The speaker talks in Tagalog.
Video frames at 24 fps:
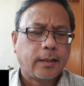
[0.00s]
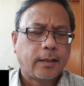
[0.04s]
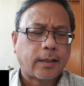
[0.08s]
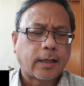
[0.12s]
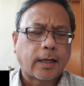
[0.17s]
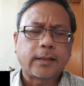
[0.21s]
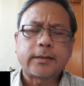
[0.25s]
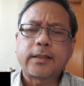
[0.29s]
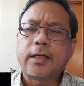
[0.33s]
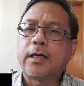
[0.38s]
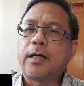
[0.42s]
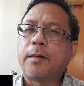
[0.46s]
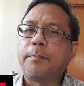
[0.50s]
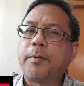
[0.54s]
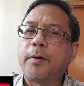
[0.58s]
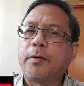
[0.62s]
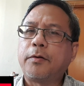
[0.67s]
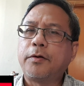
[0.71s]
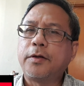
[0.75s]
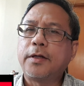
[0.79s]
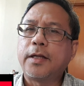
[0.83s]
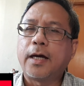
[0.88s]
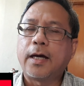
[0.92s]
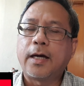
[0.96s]
Nakatanggap
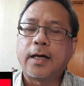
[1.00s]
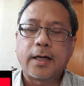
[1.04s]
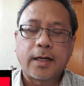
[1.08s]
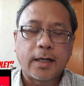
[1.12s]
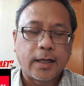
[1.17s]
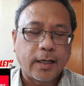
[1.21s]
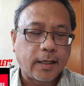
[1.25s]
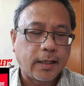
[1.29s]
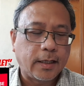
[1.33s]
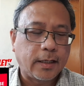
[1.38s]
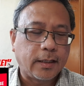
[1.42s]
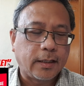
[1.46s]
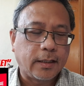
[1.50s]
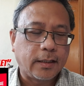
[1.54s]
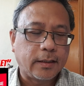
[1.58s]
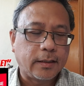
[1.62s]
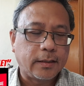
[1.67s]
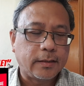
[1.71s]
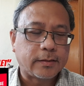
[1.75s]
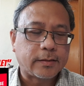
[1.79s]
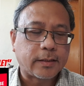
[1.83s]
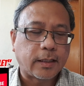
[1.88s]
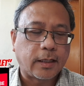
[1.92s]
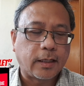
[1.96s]
ako ng uh,
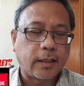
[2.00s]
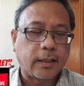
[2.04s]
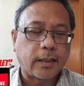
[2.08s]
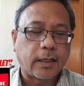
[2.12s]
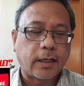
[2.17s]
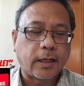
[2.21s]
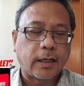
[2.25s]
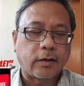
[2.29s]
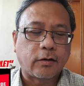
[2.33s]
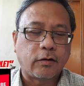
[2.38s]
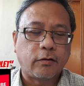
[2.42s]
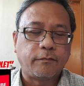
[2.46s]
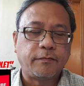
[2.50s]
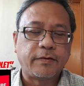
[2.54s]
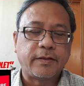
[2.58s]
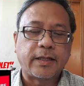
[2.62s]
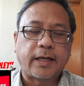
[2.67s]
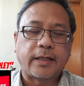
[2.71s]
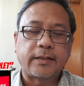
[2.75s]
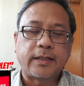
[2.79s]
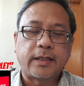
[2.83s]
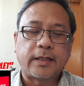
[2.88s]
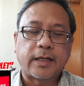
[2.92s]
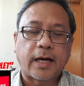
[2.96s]
isang uh, ah,
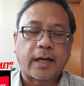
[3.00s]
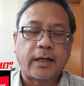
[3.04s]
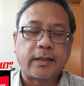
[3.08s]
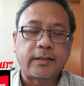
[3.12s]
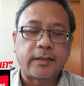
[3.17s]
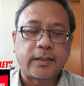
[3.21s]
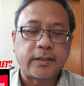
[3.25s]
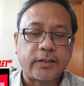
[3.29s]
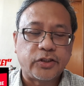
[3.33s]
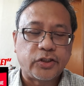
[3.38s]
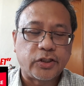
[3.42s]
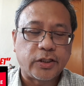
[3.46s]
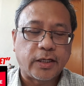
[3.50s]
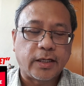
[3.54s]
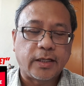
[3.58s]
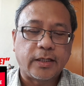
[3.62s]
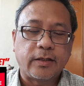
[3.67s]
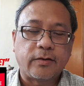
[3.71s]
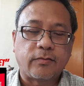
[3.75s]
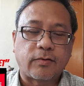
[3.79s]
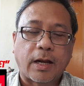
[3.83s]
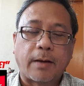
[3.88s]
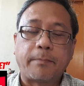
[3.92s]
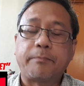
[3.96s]
COVID-19
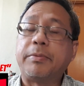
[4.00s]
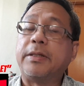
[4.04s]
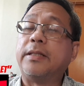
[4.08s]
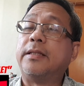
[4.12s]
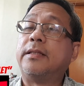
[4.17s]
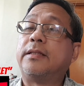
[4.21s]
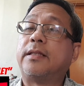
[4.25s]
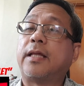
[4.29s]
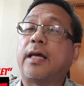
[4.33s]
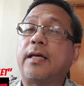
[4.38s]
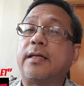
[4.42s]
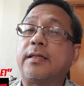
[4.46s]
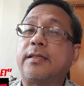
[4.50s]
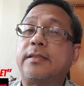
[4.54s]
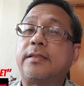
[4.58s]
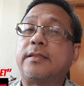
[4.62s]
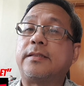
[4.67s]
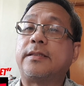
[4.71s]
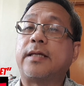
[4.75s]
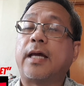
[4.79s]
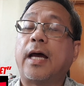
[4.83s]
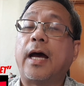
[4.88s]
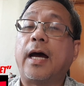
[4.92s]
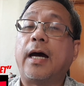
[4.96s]
antigen rapid
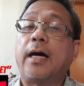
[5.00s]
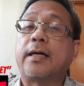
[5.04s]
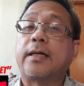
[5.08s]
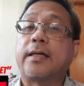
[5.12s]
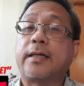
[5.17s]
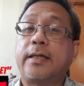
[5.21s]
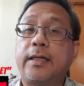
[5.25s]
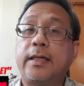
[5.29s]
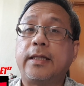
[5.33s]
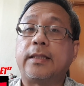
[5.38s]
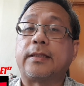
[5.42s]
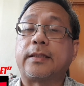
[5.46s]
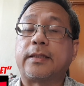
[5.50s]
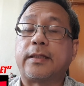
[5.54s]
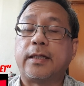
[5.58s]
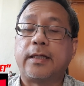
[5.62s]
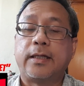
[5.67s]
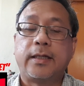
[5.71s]
test uh, kit.